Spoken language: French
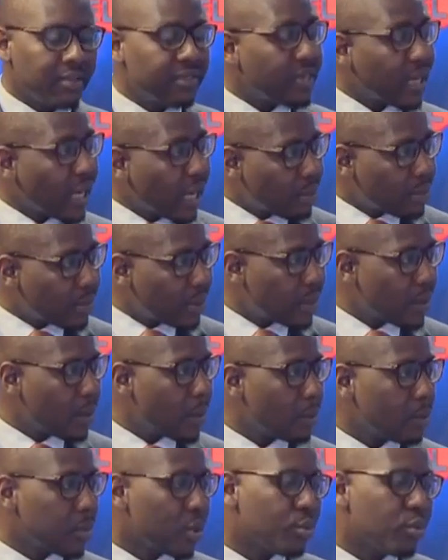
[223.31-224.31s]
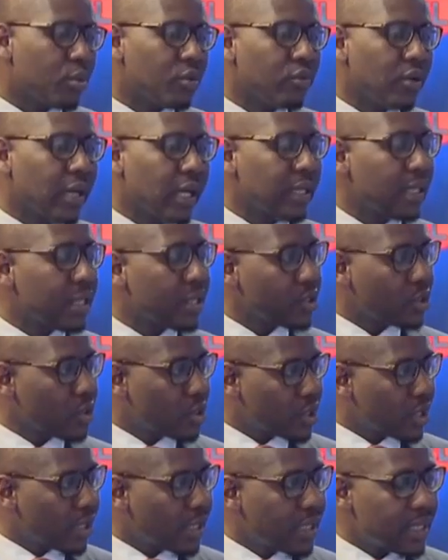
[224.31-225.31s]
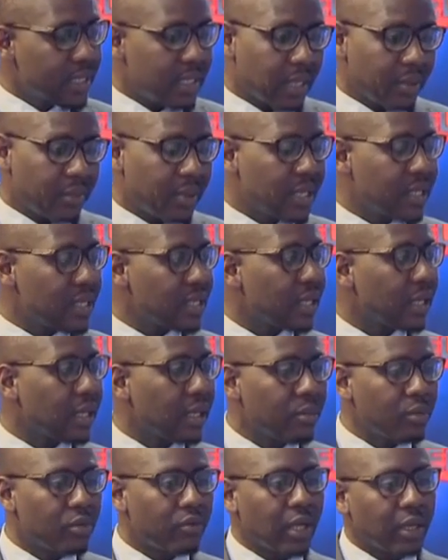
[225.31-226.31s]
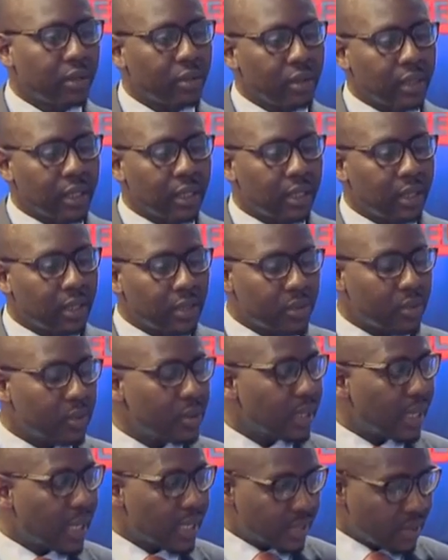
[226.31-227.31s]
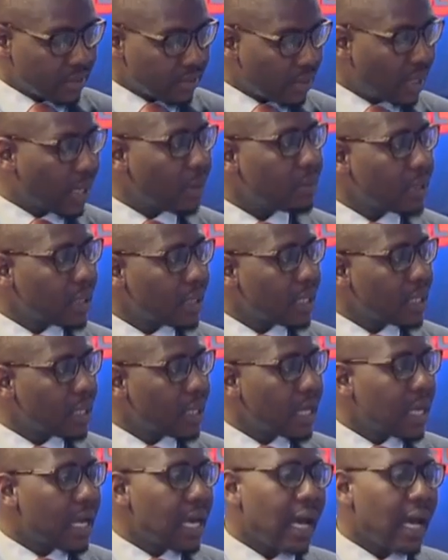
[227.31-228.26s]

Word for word: euh, fiable pour pouvoir les jauger, les apprécier et pouvoir donner des résultats assez fiables,